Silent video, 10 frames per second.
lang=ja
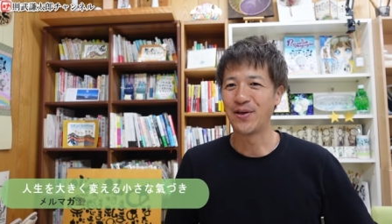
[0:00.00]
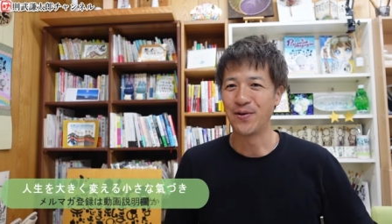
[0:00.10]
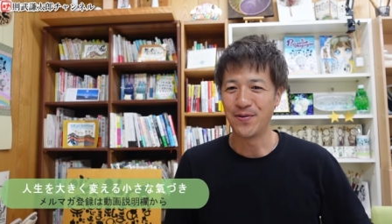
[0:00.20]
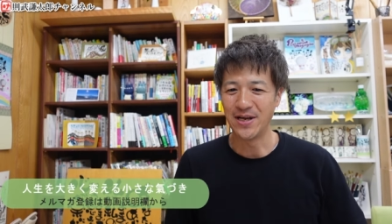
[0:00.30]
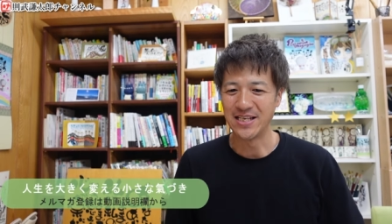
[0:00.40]

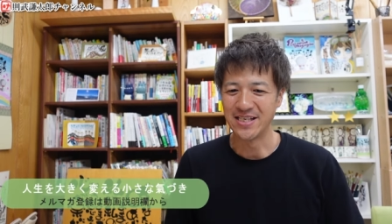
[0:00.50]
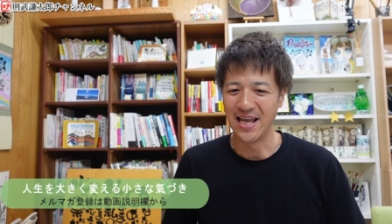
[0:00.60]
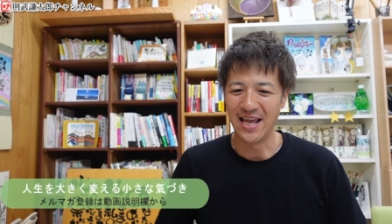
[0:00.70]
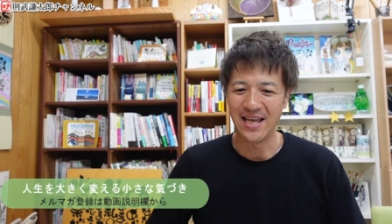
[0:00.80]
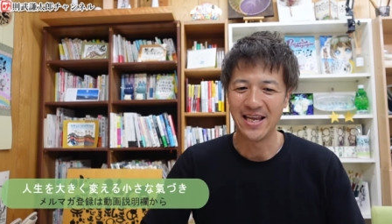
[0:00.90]
今日はです
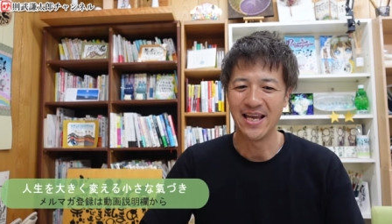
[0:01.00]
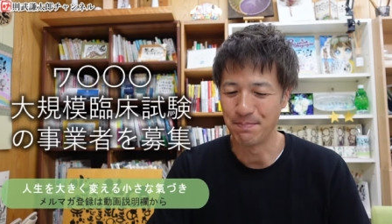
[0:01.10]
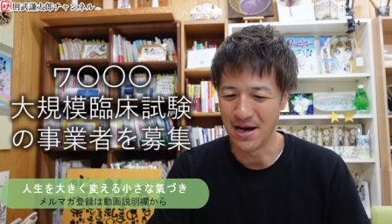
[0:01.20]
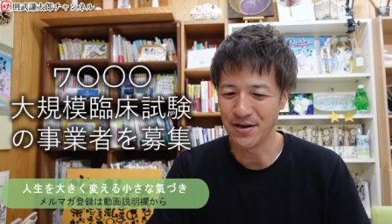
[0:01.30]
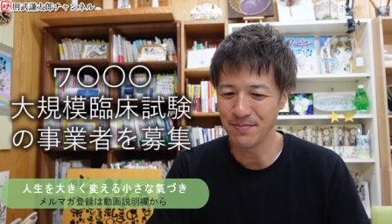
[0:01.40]
ね、○○○○
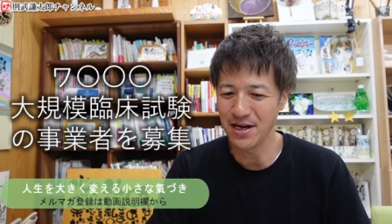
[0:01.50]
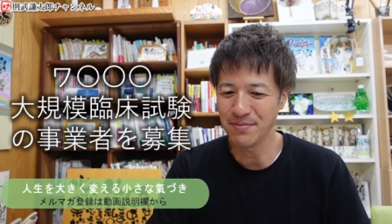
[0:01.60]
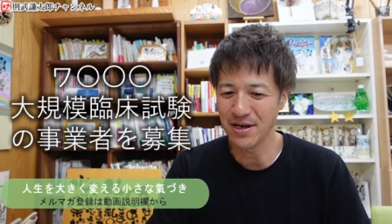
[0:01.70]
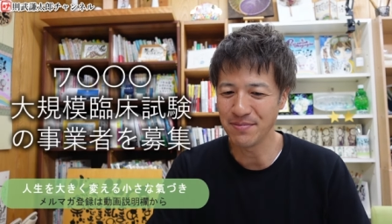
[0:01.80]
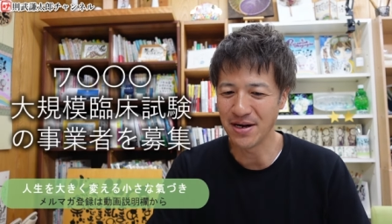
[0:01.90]

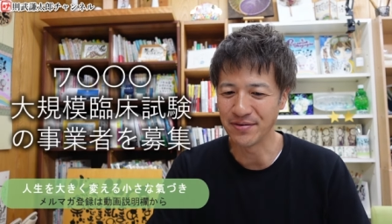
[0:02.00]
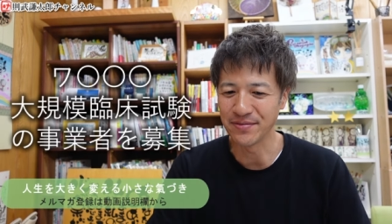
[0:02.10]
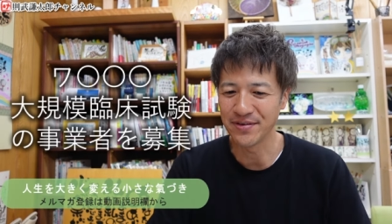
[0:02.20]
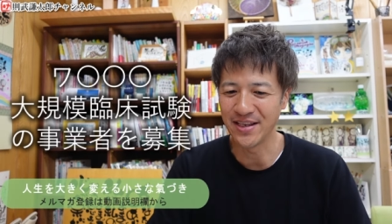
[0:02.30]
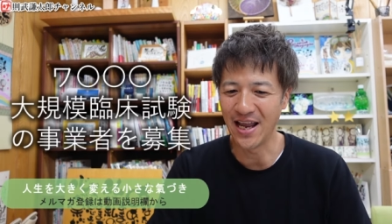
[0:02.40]

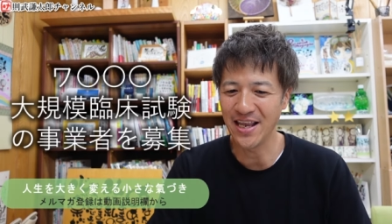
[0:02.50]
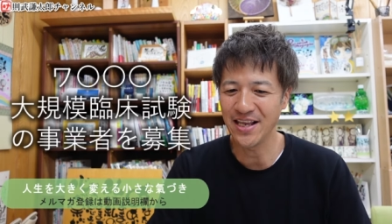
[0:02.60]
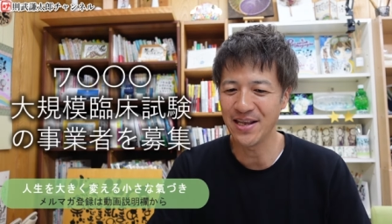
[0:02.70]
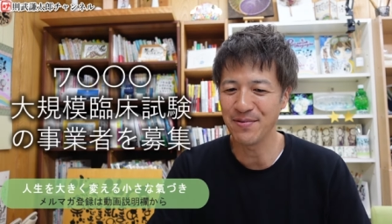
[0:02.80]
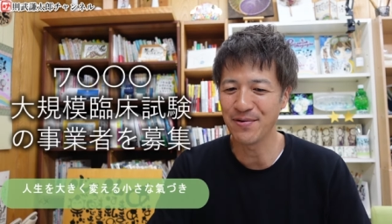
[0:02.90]
大
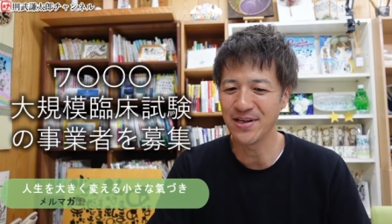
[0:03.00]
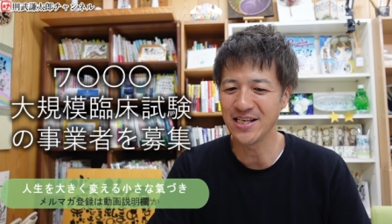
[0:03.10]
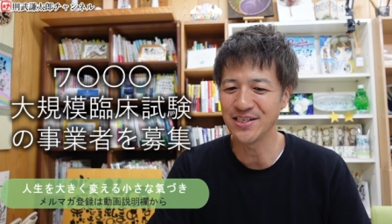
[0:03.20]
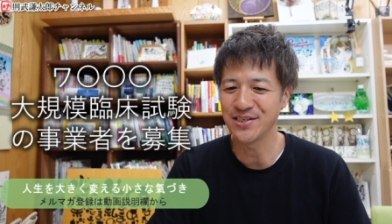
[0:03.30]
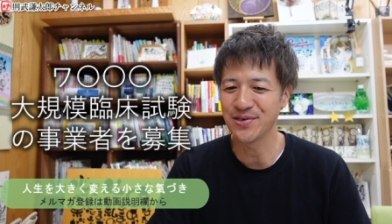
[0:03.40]
規模
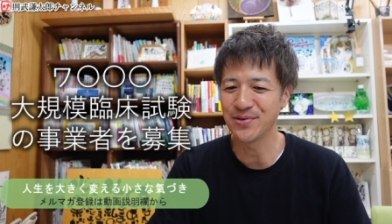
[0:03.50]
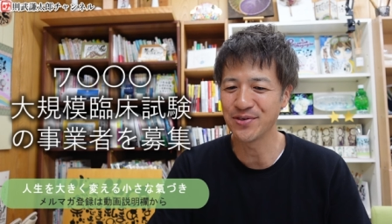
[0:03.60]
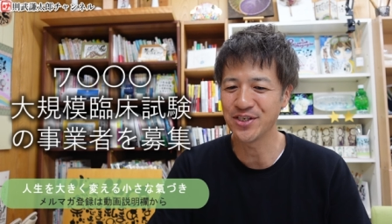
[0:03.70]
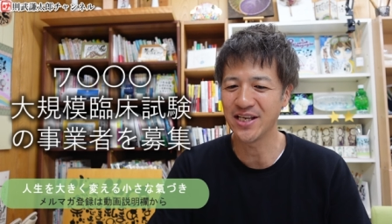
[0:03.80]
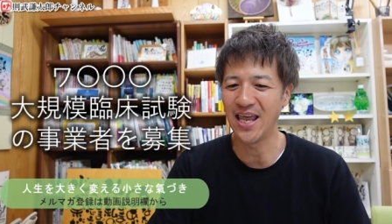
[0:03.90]
臨床
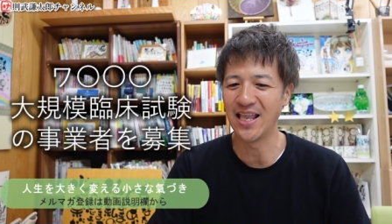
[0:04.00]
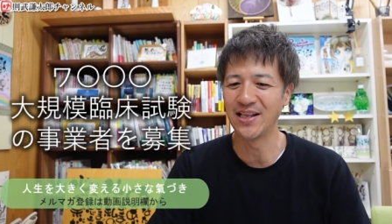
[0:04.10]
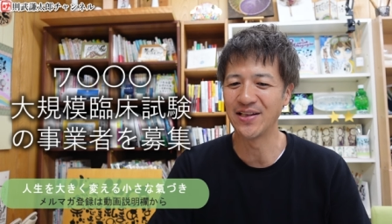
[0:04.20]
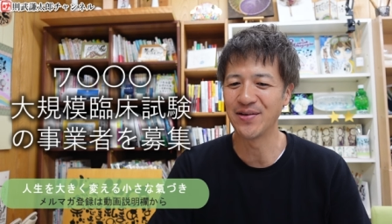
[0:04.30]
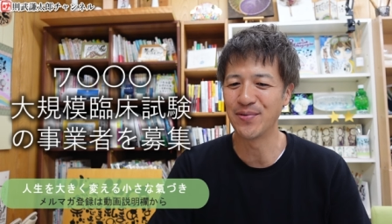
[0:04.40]
試
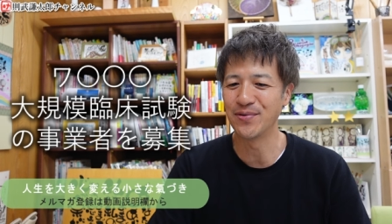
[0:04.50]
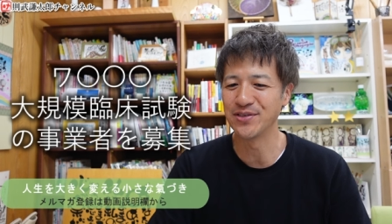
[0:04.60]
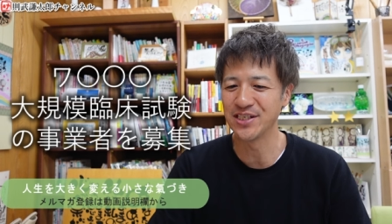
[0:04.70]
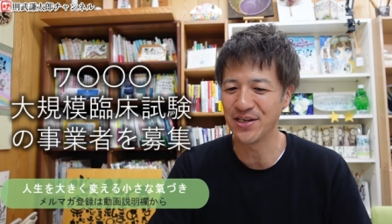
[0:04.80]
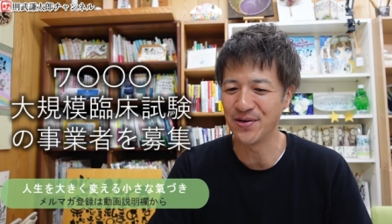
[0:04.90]
験等
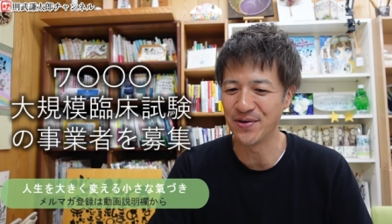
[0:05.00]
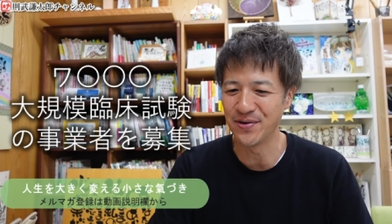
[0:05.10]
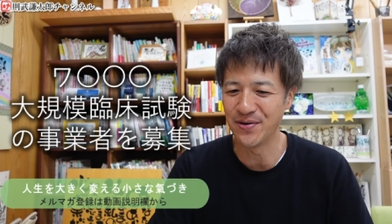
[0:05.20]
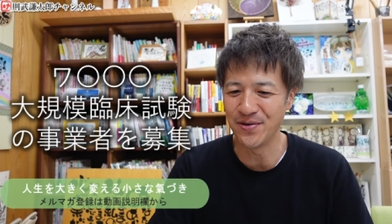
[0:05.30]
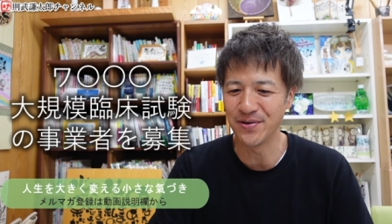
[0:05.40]
事業
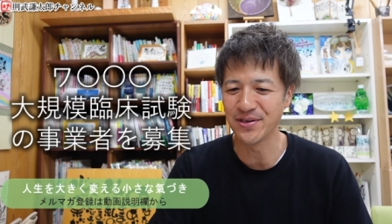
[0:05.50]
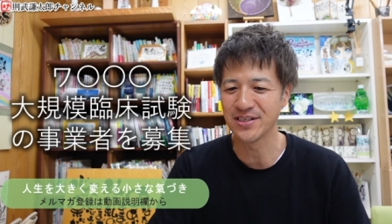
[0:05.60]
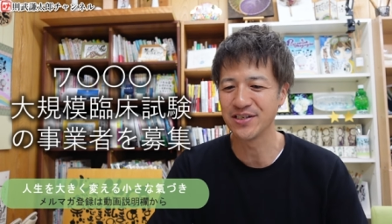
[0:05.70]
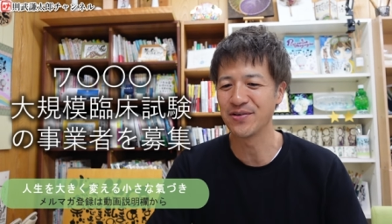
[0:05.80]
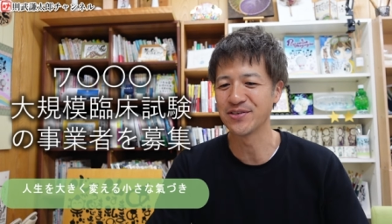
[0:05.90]
の
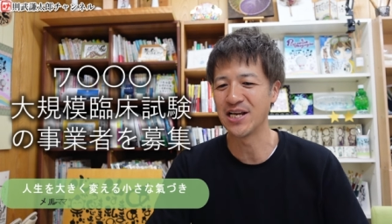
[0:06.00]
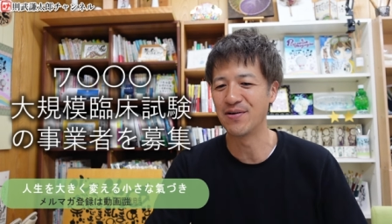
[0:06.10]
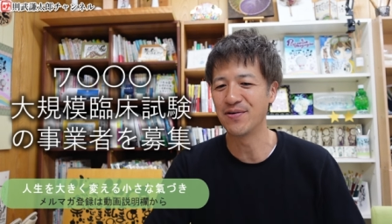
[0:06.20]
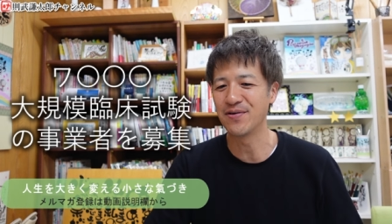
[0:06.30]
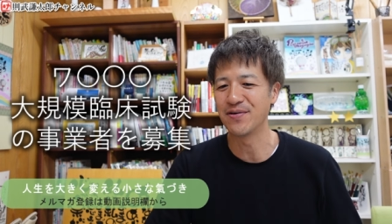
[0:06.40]
事業者
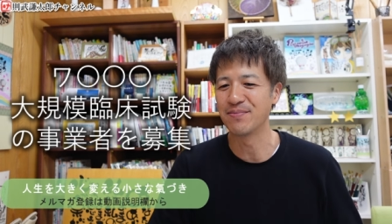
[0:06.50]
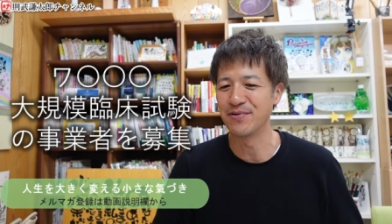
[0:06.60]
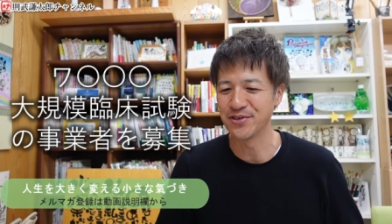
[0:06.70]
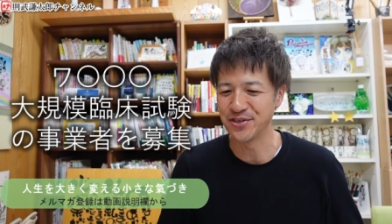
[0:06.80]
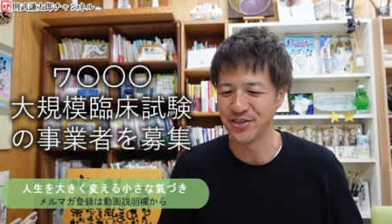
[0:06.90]
を
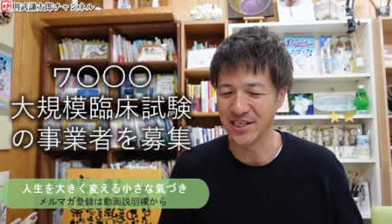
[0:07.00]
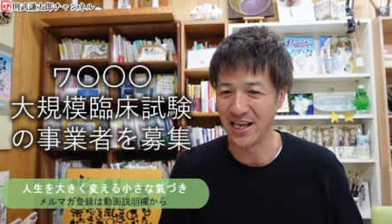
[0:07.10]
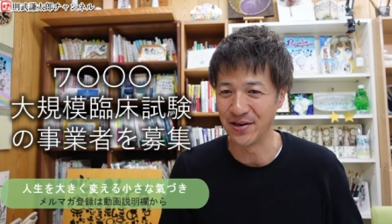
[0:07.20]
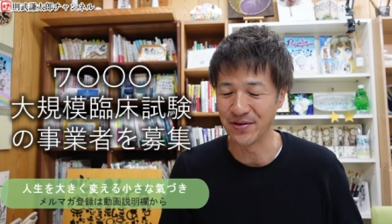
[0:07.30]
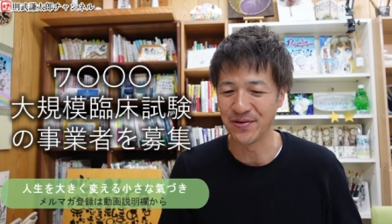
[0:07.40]
募集している。